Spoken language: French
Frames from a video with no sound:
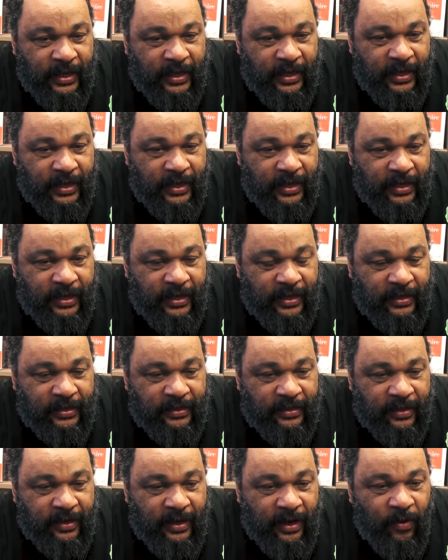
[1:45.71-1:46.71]
euh,
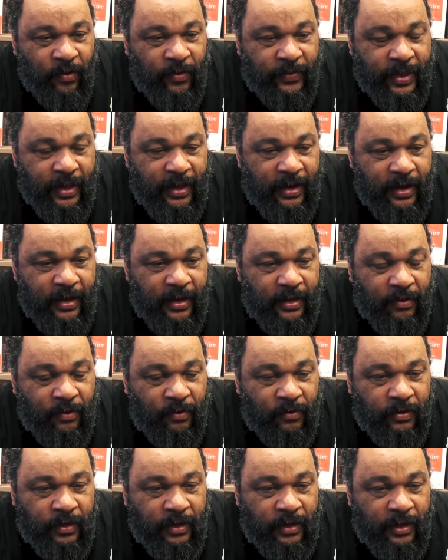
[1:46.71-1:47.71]
là, on, a,
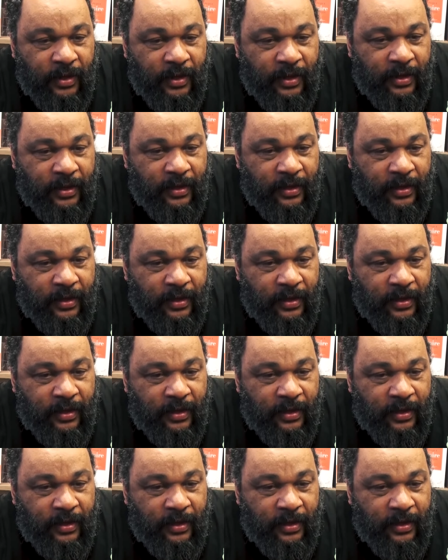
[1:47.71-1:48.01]
on, est